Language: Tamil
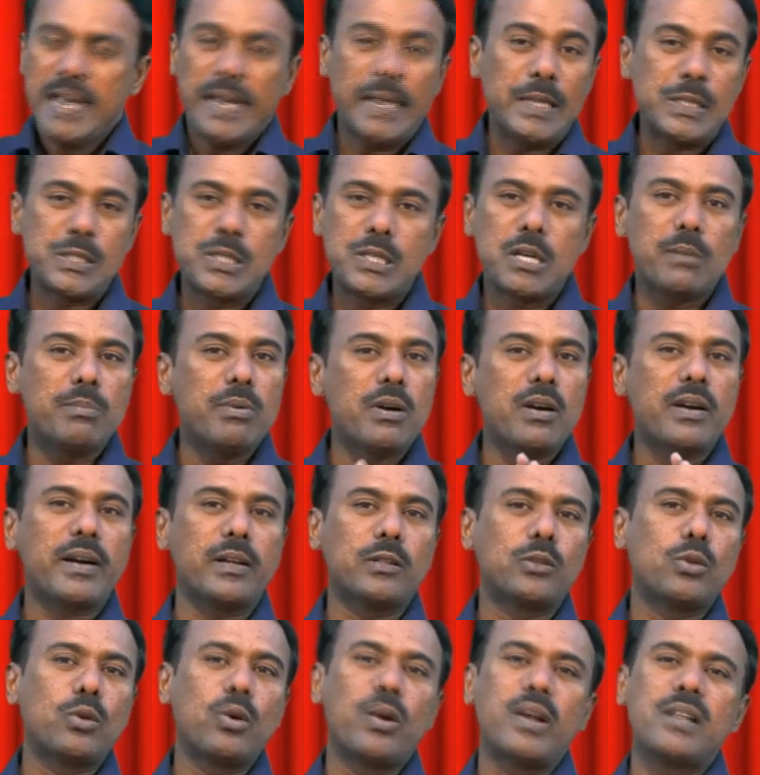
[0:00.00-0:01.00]
என் ஜெபம்
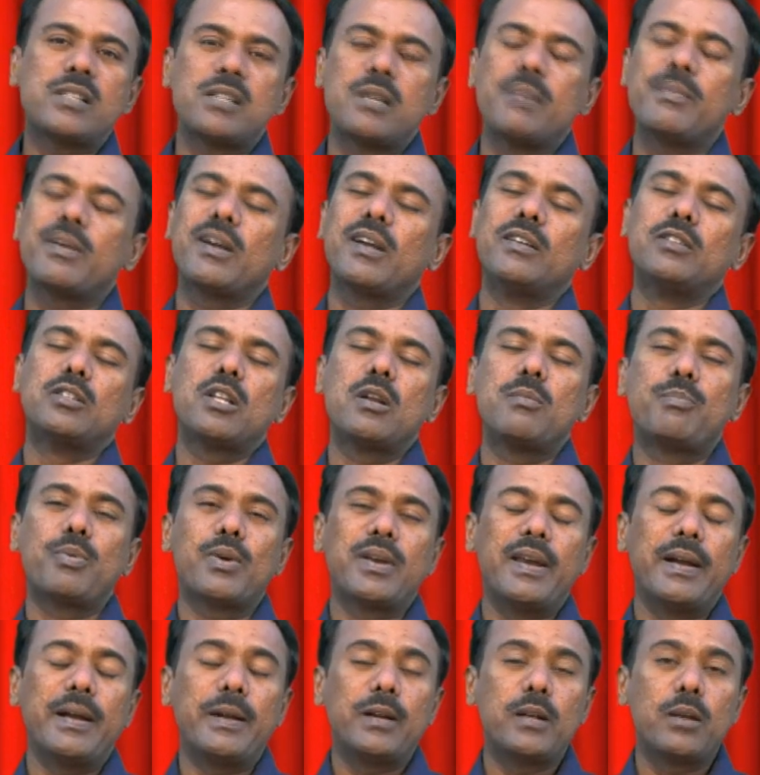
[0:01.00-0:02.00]
கத்தருடைய சமூகத்தில்
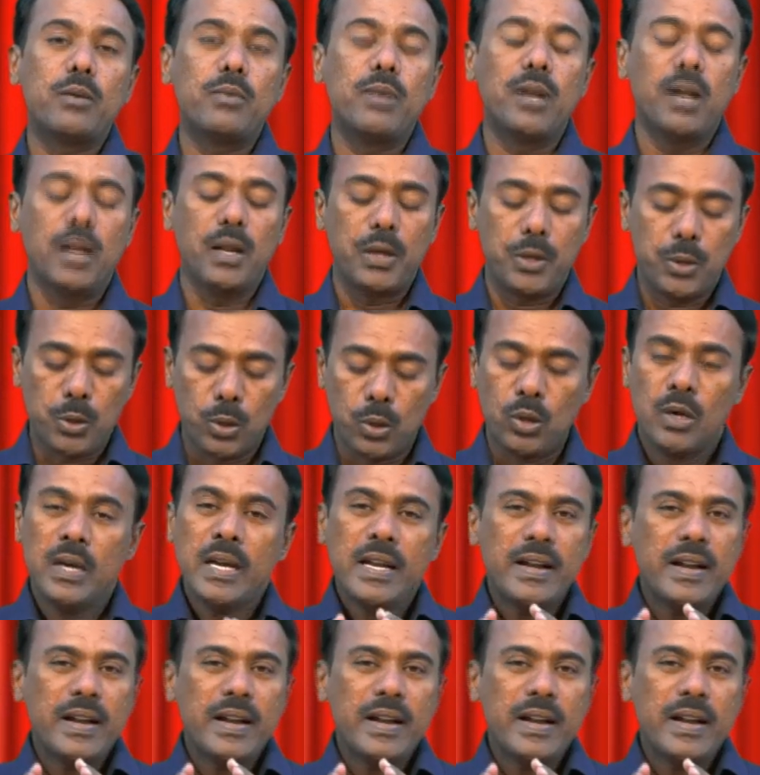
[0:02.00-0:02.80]
போய் எட்டவில்லையோ